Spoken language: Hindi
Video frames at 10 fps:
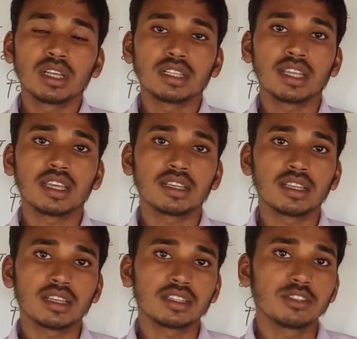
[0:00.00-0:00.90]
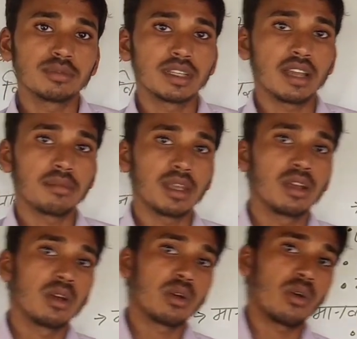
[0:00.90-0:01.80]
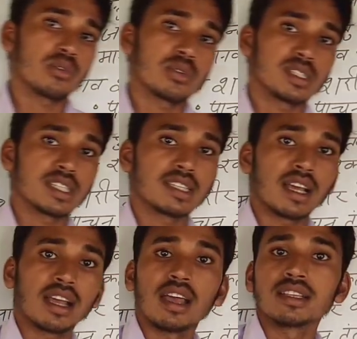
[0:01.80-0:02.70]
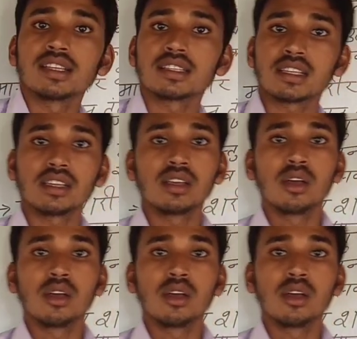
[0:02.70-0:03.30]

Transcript: देखेंगे कि जीव विज्ञान में कौन कौन सी शाखा है जैसे कि